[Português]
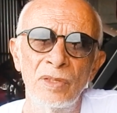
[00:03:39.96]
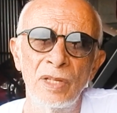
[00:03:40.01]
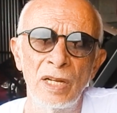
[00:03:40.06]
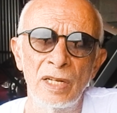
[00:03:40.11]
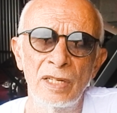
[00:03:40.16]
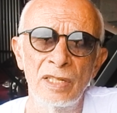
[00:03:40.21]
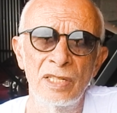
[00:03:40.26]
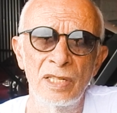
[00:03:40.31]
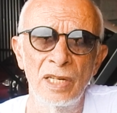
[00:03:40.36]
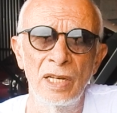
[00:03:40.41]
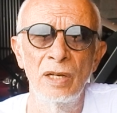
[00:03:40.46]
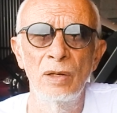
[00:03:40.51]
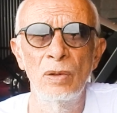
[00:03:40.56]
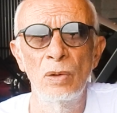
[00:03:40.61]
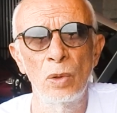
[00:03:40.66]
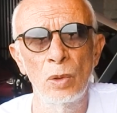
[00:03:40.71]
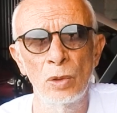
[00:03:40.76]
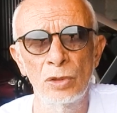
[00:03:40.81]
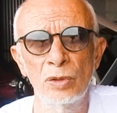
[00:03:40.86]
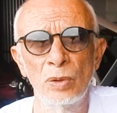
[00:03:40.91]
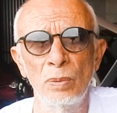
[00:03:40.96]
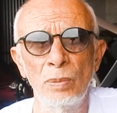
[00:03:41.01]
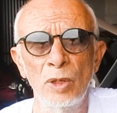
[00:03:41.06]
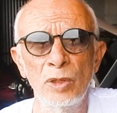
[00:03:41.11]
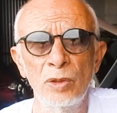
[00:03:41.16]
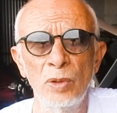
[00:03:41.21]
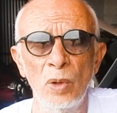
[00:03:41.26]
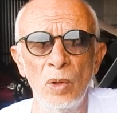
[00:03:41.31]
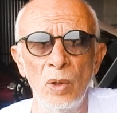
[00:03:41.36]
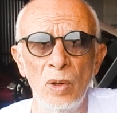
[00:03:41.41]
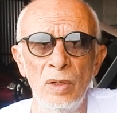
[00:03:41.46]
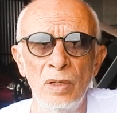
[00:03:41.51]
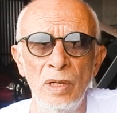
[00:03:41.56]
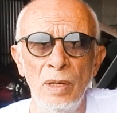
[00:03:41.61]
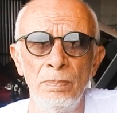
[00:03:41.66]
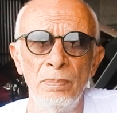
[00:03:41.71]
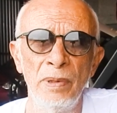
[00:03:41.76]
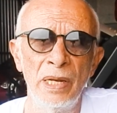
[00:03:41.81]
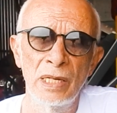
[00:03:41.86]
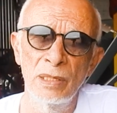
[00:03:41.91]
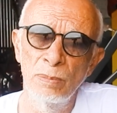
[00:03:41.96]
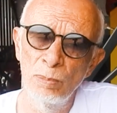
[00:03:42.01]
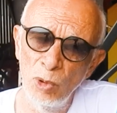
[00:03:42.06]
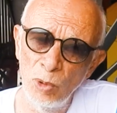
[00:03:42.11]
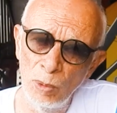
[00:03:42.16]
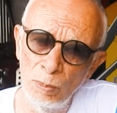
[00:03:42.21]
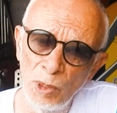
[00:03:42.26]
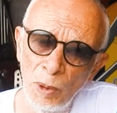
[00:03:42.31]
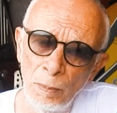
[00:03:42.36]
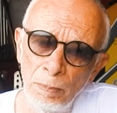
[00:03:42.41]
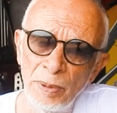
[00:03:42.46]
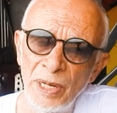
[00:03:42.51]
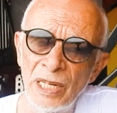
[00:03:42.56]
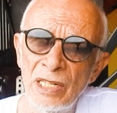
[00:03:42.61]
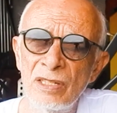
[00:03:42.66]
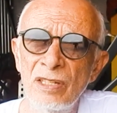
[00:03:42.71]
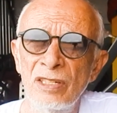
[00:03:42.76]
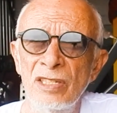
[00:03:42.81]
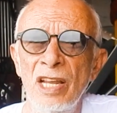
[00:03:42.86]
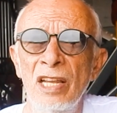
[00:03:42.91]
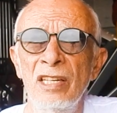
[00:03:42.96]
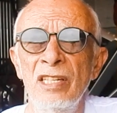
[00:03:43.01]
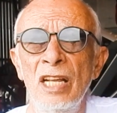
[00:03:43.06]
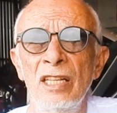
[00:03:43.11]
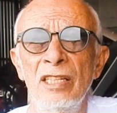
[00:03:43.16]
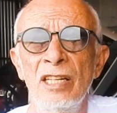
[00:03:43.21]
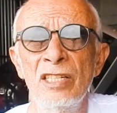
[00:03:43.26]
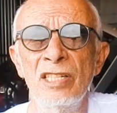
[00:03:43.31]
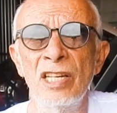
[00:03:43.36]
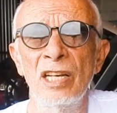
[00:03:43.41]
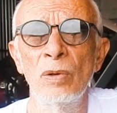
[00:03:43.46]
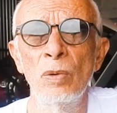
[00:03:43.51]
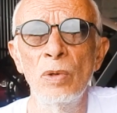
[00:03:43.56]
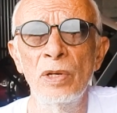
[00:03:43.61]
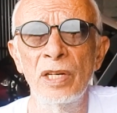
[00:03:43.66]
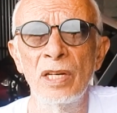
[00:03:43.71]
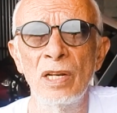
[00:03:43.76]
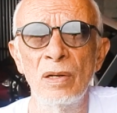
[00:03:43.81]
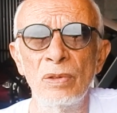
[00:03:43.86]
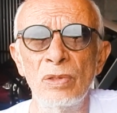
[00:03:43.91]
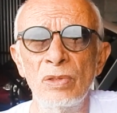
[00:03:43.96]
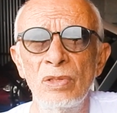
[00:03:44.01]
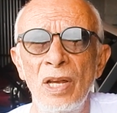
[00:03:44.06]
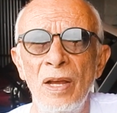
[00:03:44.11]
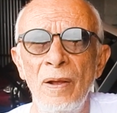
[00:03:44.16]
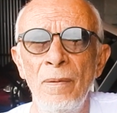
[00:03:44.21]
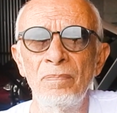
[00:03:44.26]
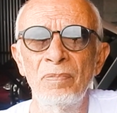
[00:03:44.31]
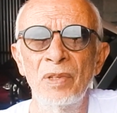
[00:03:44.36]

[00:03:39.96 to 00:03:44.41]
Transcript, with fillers: Tem que ser outro motor, mesmo com meu peso de 65 quilos.